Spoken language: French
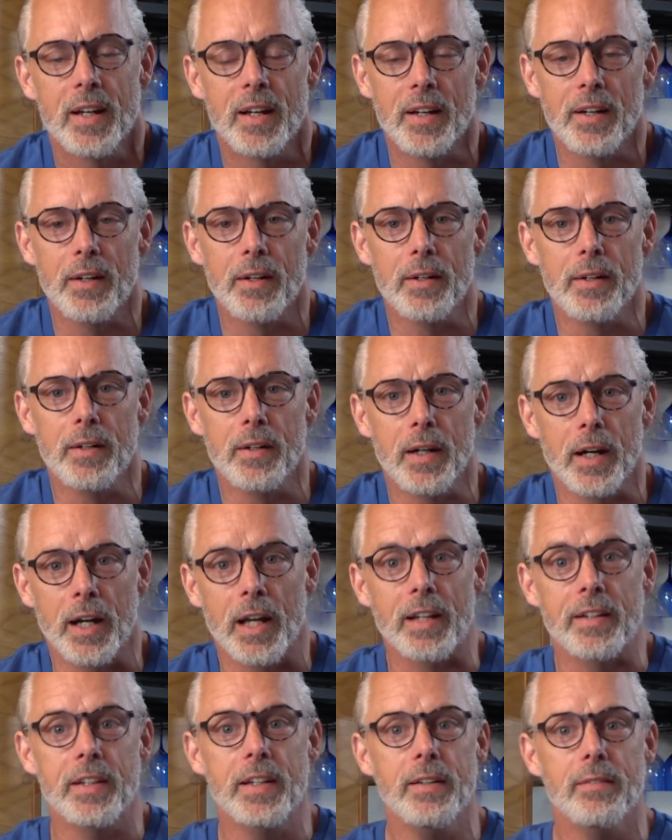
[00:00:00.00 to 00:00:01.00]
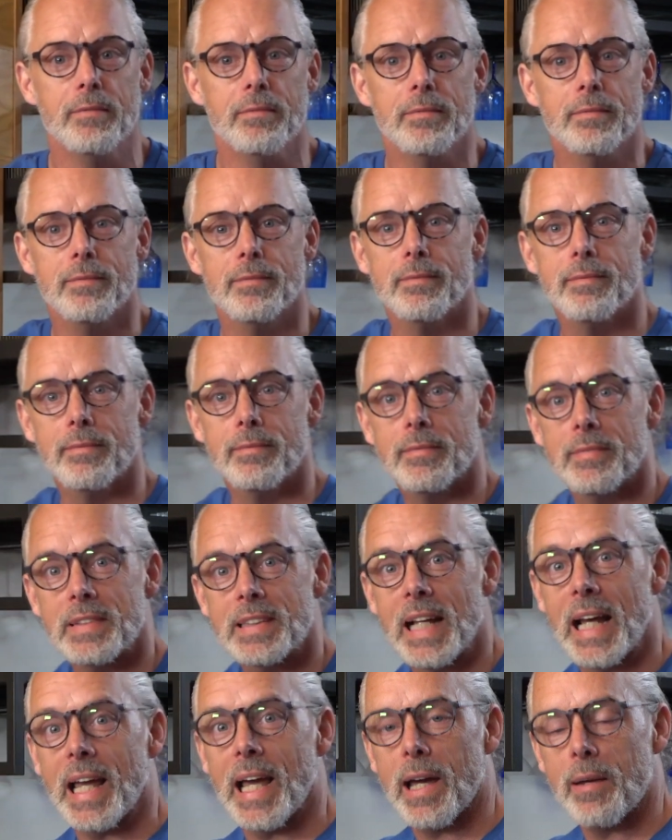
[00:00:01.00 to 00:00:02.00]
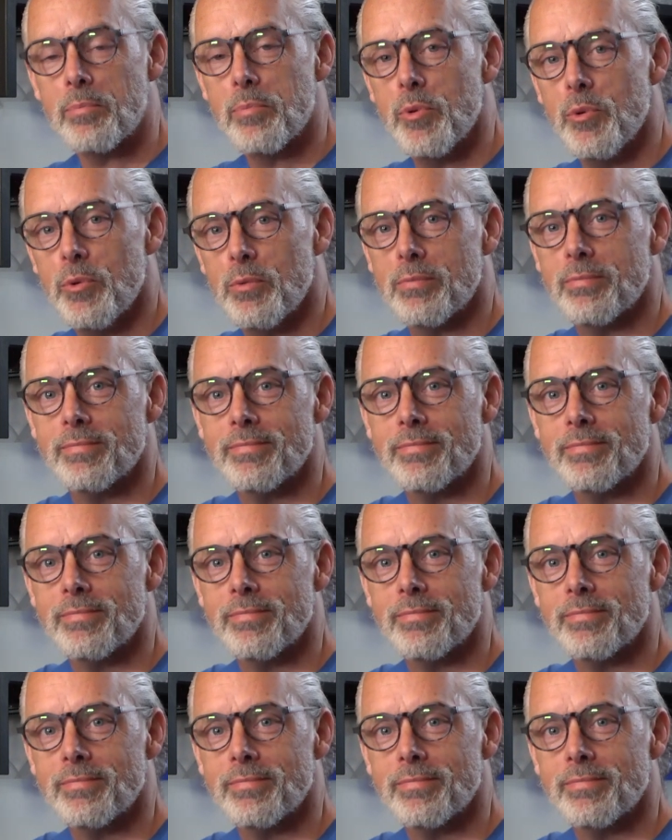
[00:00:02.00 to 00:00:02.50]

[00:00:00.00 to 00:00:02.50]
Euh, regardez, ça craque plus.